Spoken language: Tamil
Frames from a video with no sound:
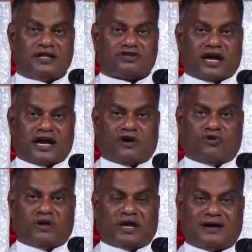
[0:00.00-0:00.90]

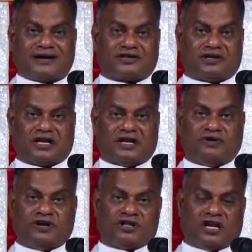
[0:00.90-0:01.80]
தங்களுடைய நாட்டிற்கு
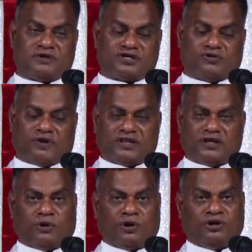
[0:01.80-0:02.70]
விடுதலை பெற்று
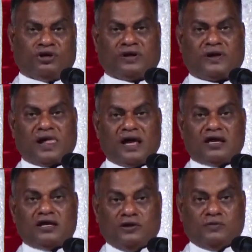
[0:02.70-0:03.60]
வந்தபொழுது
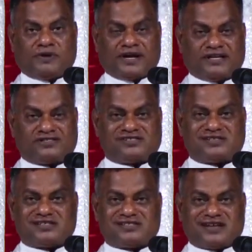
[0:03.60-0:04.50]
யூப்ரிடஸ்
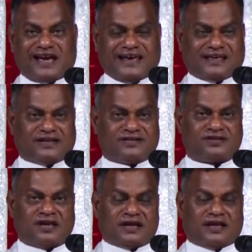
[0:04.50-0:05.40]
டைக்ரஸ்
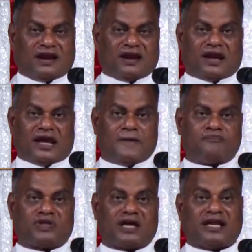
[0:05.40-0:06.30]
என்ற
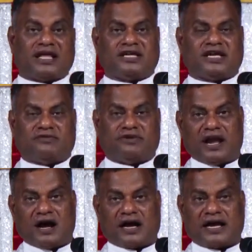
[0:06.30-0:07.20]
நதிகள்
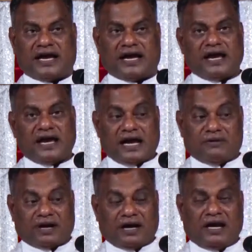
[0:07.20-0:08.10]
வழியாக
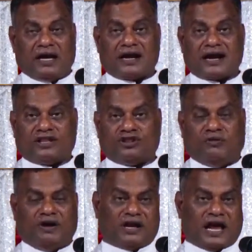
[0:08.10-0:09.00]
அவர்கள் கடந்து
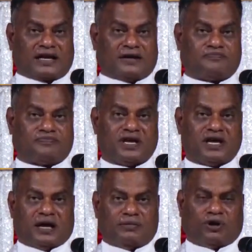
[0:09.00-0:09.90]
வருகிறார்கள்
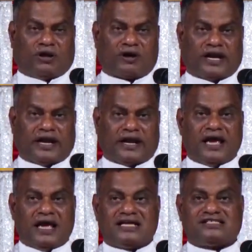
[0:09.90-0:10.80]
அன்புக்குரியவர்களே
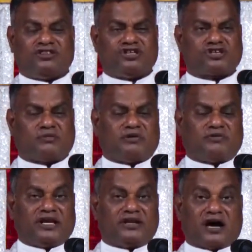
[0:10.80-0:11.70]
சிந்து
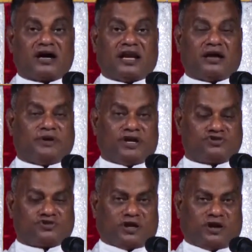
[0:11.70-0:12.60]
சமவெளி நாகரிகம் என்று
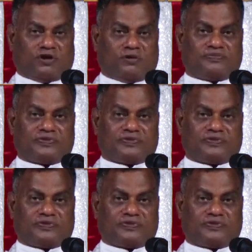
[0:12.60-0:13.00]
சொல்கின்றோம்